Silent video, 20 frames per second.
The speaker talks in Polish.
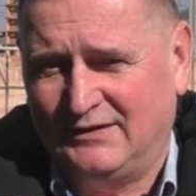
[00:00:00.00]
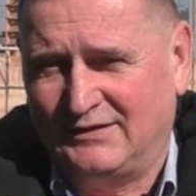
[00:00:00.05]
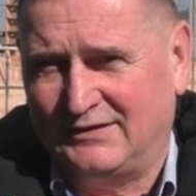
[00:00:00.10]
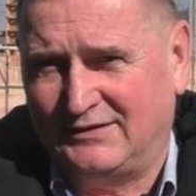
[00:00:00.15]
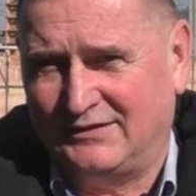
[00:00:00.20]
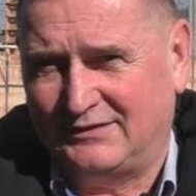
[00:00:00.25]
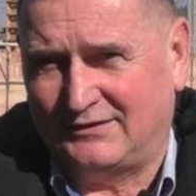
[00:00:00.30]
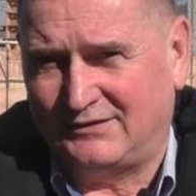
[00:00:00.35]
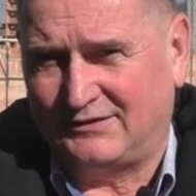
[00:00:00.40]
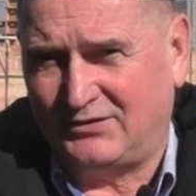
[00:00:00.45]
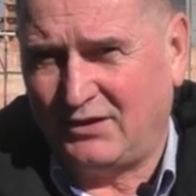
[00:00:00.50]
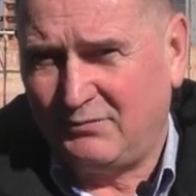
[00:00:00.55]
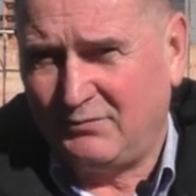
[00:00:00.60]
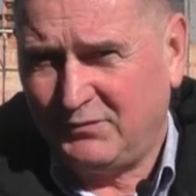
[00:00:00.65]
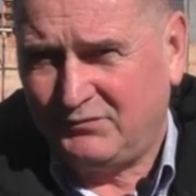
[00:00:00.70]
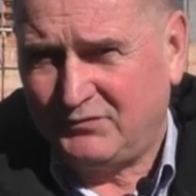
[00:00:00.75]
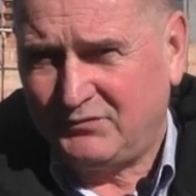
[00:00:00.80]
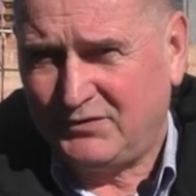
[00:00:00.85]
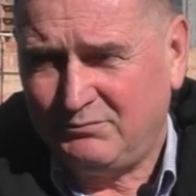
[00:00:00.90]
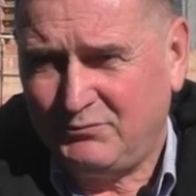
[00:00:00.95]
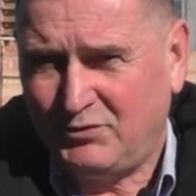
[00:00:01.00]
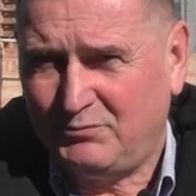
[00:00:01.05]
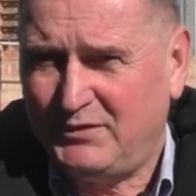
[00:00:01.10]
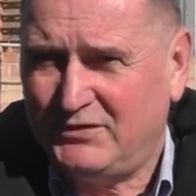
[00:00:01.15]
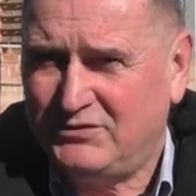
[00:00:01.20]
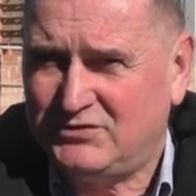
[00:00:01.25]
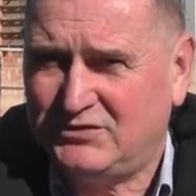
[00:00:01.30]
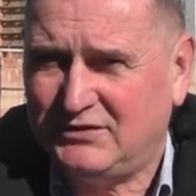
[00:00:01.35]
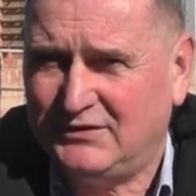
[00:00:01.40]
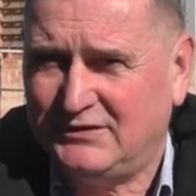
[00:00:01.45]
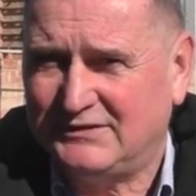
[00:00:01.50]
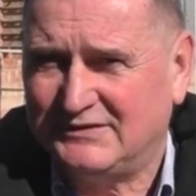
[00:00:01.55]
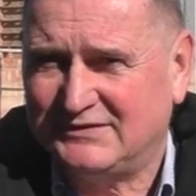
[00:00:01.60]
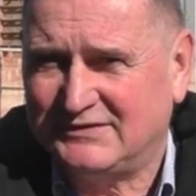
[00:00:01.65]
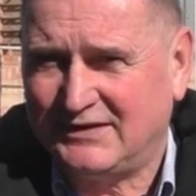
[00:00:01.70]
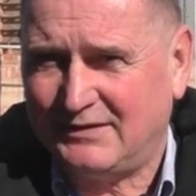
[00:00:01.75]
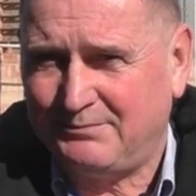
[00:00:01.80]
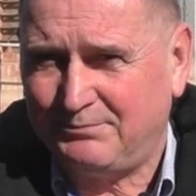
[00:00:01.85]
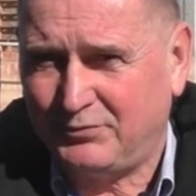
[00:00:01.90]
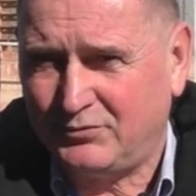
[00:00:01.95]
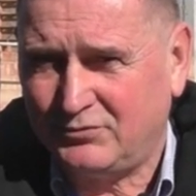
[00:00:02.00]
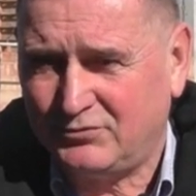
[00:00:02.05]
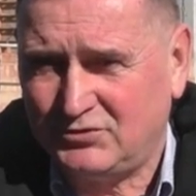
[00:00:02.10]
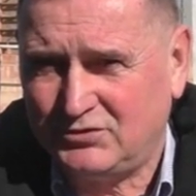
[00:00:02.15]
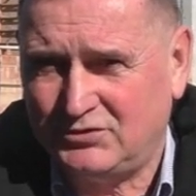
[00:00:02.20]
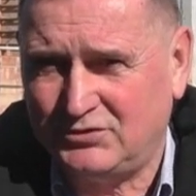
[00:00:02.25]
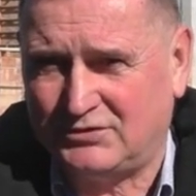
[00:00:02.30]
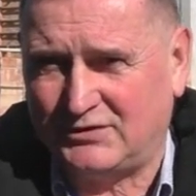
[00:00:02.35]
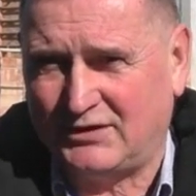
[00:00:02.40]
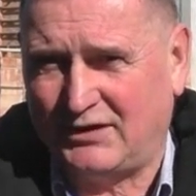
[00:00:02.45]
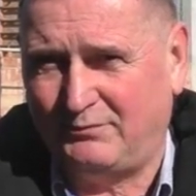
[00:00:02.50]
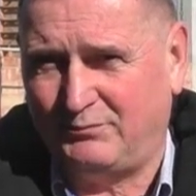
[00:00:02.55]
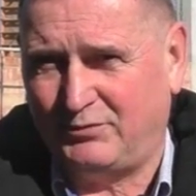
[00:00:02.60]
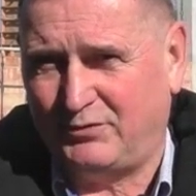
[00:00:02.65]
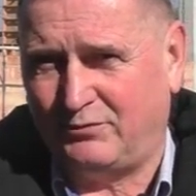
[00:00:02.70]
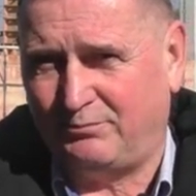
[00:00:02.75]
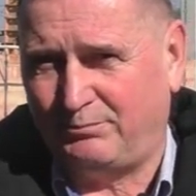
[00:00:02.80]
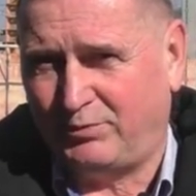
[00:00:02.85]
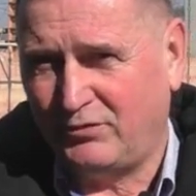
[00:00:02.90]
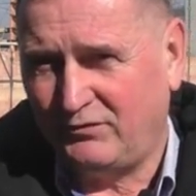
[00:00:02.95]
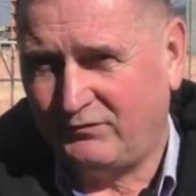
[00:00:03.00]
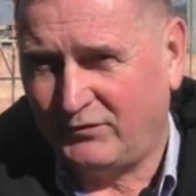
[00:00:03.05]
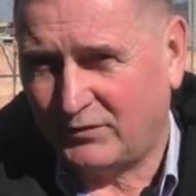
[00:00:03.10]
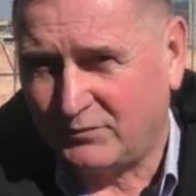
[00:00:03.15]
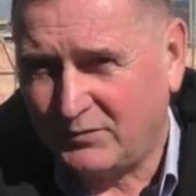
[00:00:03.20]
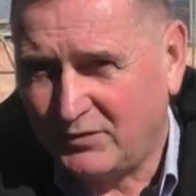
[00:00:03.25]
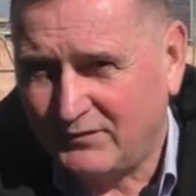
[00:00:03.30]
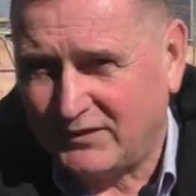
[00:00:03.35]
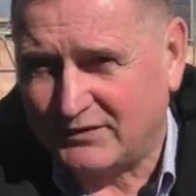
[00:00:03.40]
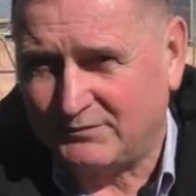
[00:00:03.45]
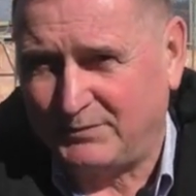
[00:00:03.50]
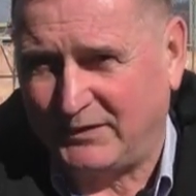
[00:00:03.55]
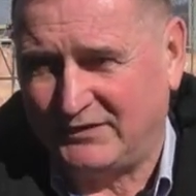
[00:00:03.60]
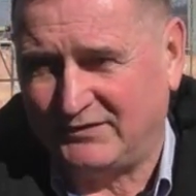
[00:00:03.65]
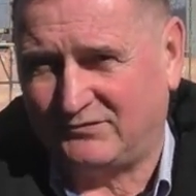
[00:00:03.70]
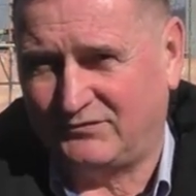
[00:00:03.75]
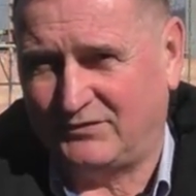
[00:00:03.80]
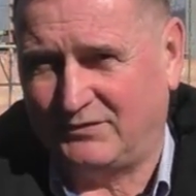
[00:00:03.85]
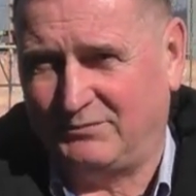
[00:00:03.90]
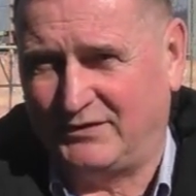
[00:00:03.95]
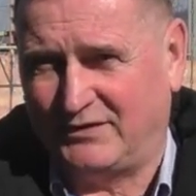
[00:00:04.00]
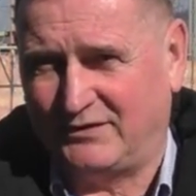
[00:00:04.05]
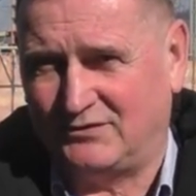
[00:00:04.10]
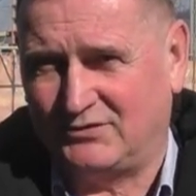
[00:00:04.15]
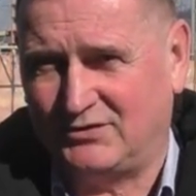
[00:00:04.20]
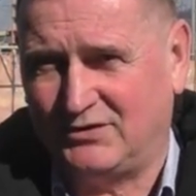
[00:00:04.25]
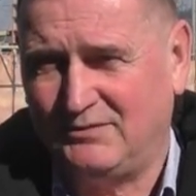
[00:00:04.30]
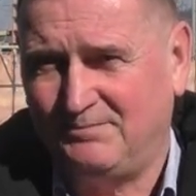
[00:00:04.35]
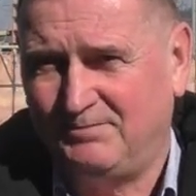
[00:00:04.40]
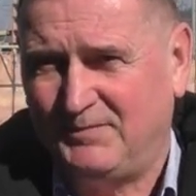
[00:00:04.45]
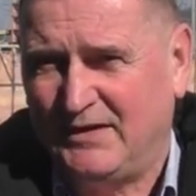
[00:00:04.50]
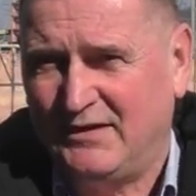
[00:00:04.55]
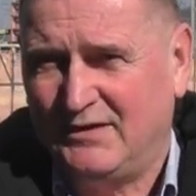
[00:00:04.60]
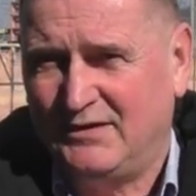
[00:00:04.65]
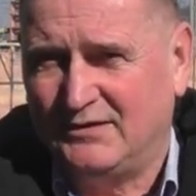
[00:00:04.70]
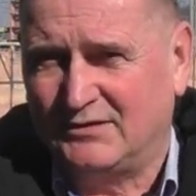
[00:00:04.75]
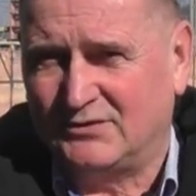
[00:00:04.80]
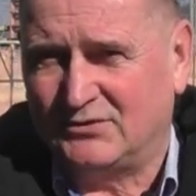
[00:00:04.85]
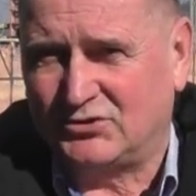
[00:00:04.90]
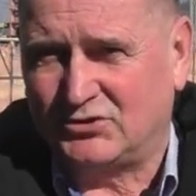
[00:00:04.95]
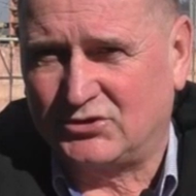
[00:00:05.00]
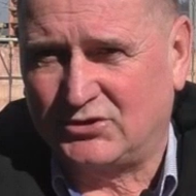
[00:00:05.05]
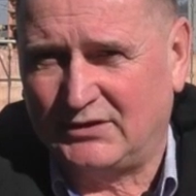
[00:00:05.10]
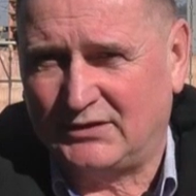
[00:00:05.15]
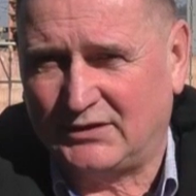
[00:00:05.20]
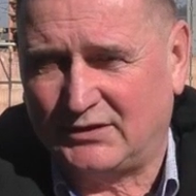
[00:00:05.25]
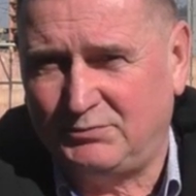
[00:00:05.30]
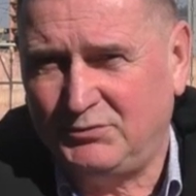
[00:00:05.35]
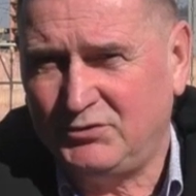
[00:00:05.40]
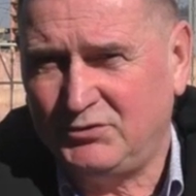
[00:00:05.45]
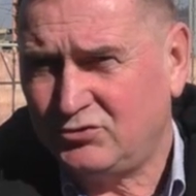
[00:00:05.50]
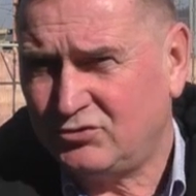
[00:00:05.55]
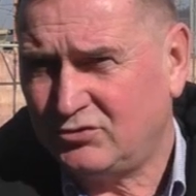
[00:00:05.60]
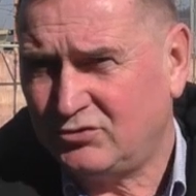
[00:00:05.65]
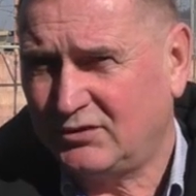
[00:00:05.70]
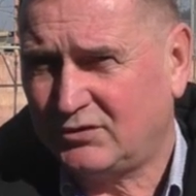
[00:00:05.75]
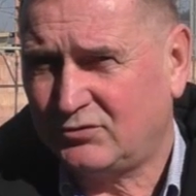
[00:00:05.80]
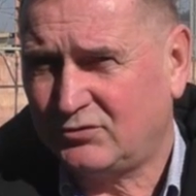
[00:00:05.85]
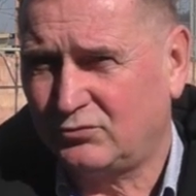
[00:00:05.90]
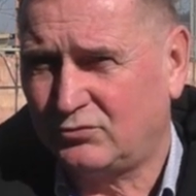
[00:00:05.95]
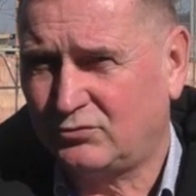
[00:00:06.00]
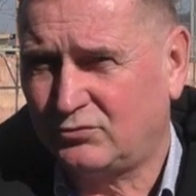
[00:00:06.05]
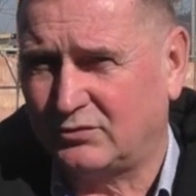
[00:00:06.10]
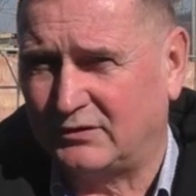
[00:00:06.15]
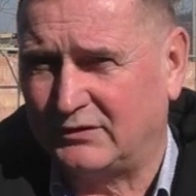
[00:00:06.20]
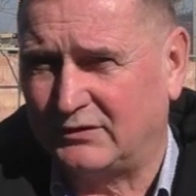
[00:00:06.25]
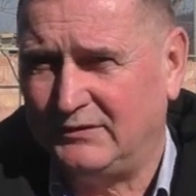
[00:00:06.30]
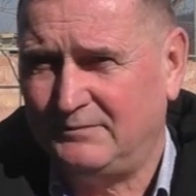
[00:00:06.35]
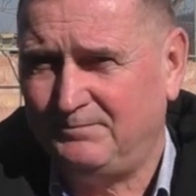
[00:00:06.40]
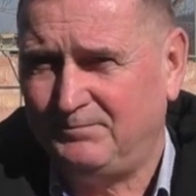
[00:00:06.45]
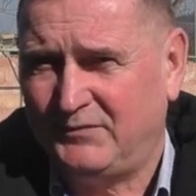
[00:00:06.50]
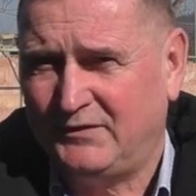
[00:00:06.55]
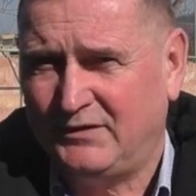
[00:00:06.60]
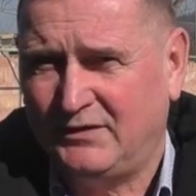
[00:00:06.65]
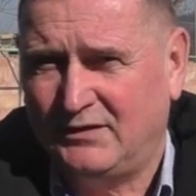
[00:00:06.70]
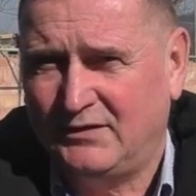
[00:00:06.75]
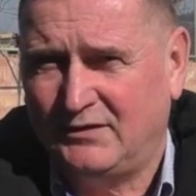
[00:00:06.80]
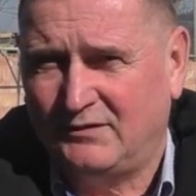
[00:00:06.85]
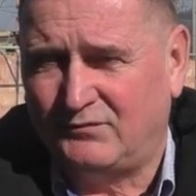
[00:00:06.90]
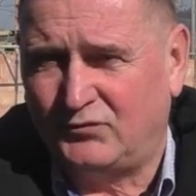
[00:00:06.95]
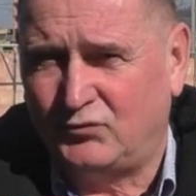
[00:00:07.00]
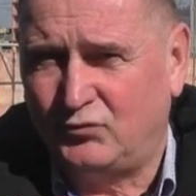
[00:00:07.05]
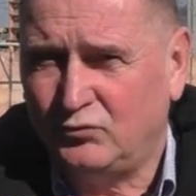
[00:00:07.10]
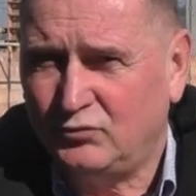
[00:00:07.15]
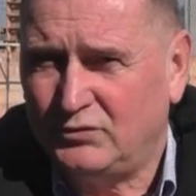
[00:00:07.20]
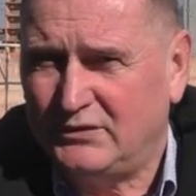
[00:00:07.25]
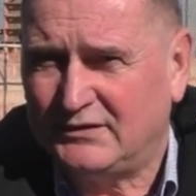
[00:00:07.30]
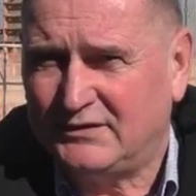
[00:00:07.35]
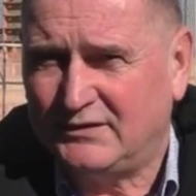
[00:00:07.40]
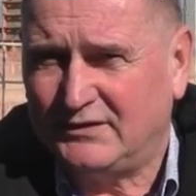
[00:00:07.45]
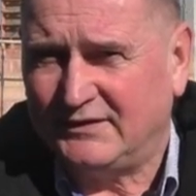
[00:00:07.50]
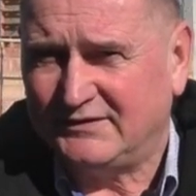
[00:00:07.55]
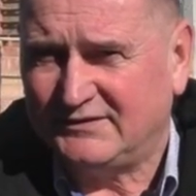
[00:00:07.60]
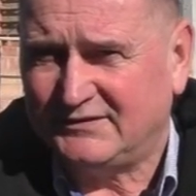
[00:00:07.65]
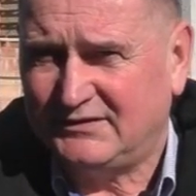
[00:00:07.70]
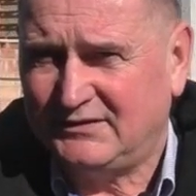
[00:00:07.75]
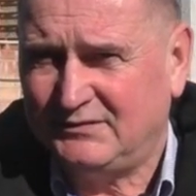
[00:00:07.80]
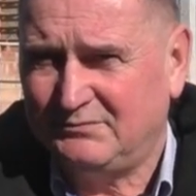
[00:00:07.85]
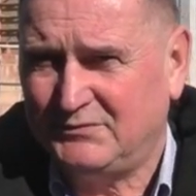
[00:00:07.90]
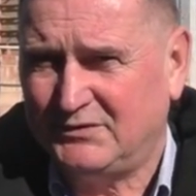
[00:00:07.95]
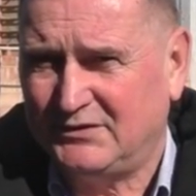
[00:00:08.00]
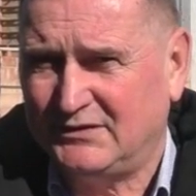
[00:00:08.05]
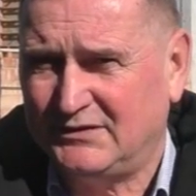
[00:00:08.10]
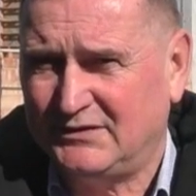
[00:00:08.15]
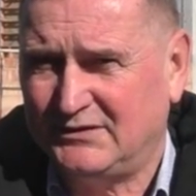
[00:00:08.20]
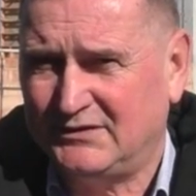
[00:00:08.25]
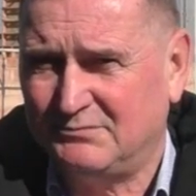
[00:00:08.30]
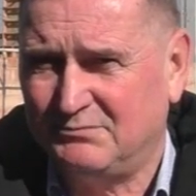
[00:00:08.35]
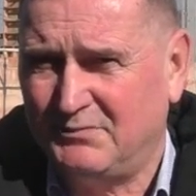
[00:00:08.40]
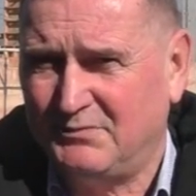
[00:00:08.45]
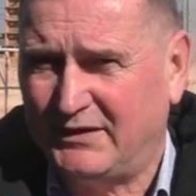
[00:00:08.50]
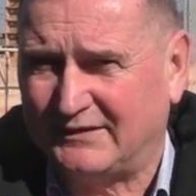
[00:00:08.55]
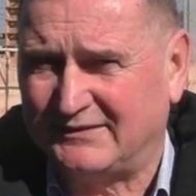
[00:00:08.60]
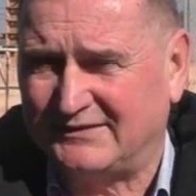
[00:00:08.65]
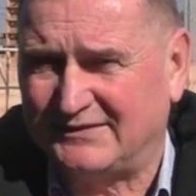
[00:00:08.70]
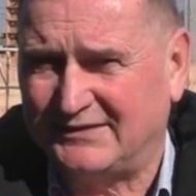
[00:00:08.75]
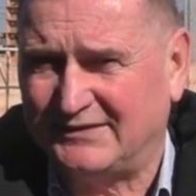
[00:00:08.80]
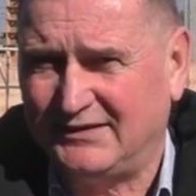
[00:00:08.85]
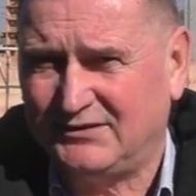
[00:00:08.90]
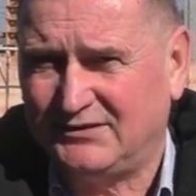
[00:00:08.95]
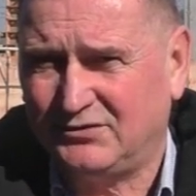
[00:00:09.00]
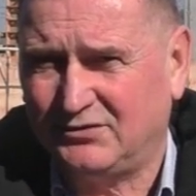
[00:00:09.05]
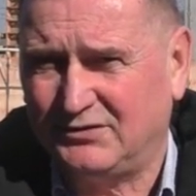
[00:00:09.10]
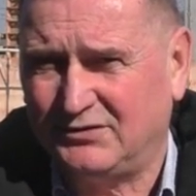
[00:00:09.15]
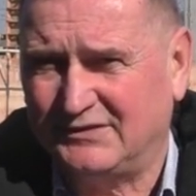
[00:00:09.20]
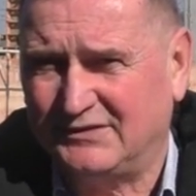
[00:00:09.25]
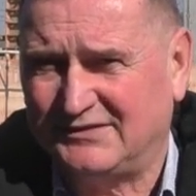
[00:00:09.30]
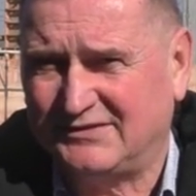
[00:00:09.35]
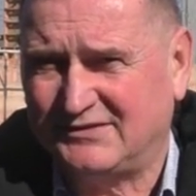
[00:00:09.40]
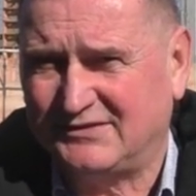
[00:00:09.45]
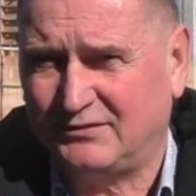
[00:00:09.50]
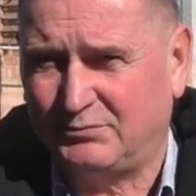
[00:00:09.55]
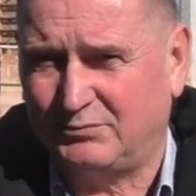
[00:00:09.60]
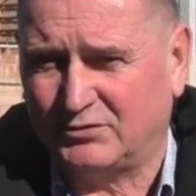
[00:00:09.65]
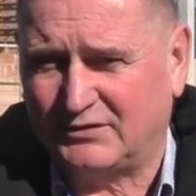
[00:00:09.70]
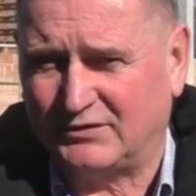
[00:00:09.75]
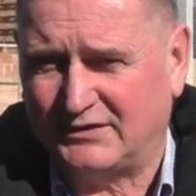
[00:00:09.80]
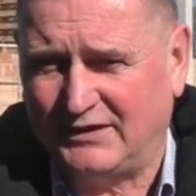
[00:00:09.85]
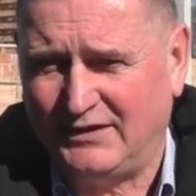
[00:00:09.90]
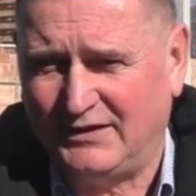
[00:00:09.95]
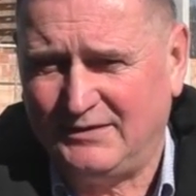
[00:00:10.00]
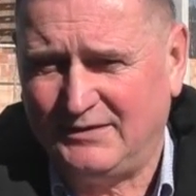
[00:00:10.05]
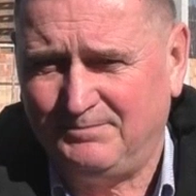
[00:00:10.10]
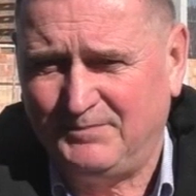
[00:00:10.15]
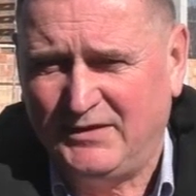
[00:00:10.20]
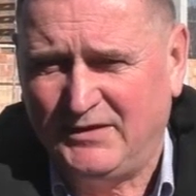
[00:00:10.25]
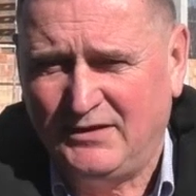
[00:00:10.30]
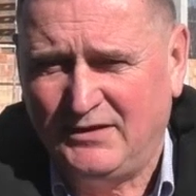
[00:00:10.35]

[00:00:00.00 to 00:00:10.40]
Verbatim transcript: E, chciałbym w tym momencie zaprosić albo poinformować Państwa bardziej, że Gminy Ośrodek Kultury w dniu 11 e, marca, to jest sobota,